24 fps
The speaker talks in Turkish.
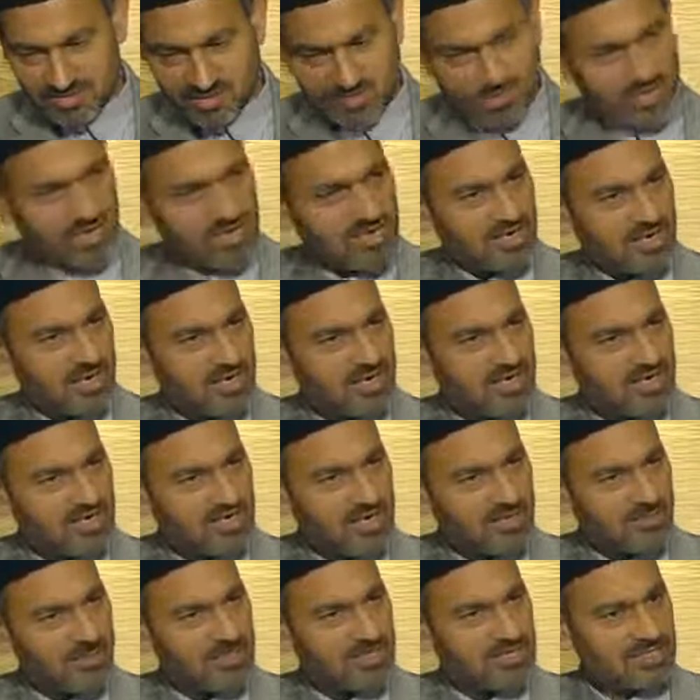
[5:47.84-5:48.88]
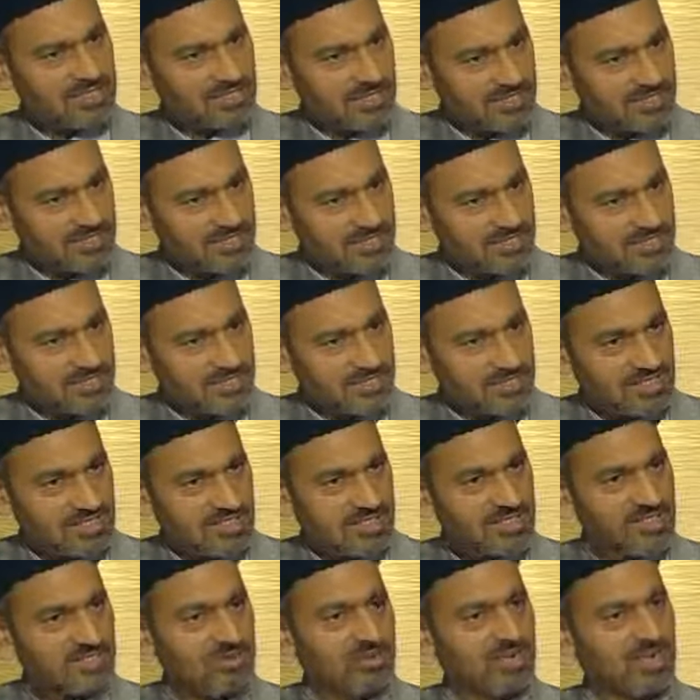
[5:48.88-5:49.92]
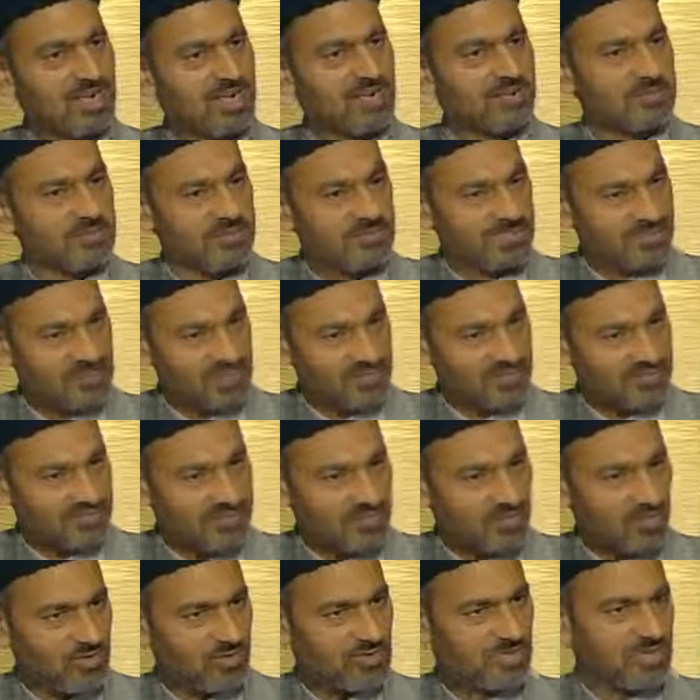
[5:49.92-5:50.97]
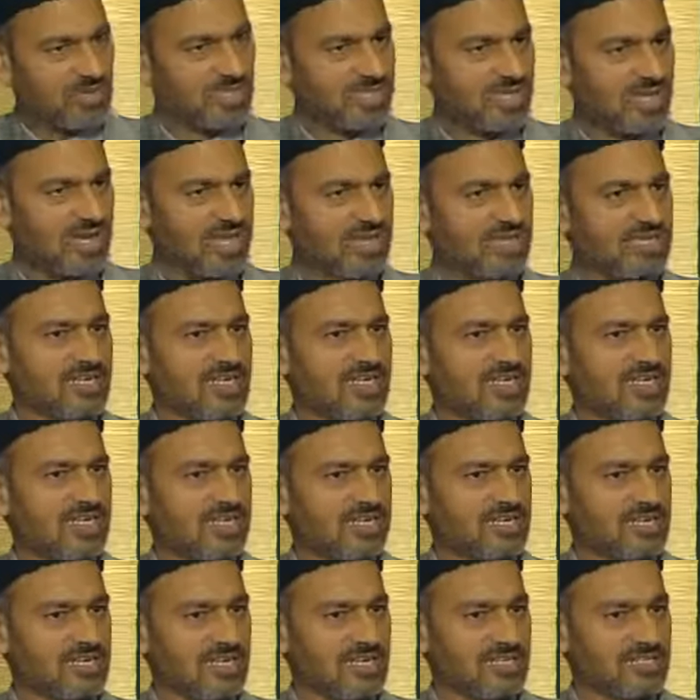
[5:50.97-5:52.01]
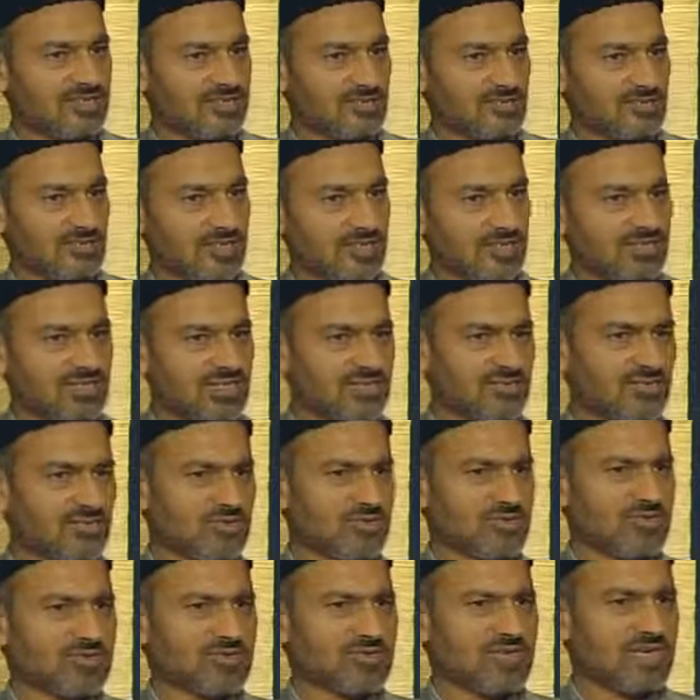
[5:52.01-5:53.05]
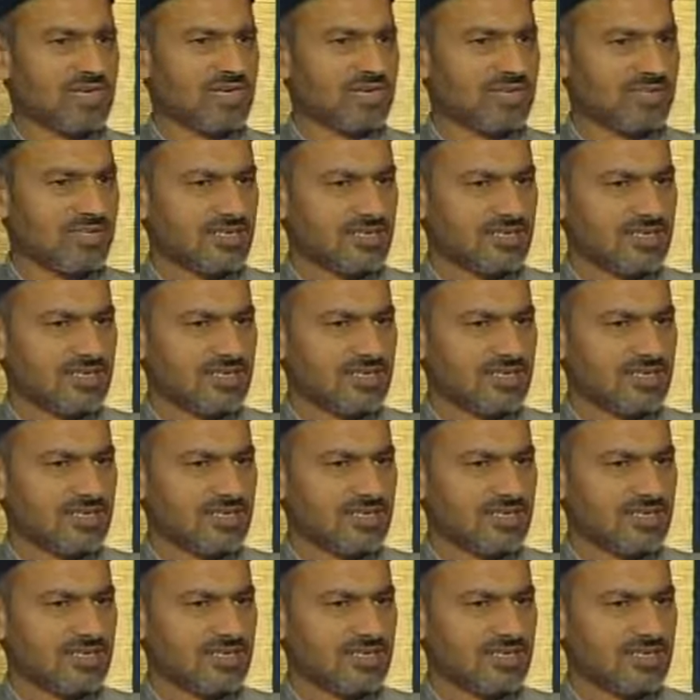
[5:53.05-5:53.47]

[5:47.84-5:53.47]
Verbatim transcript: Kur'an'ı anlayamadıysan veya sen iyi öğrenemediysen ve onlar daha iyi anladılarsa o zaman onlar doğrudurlar.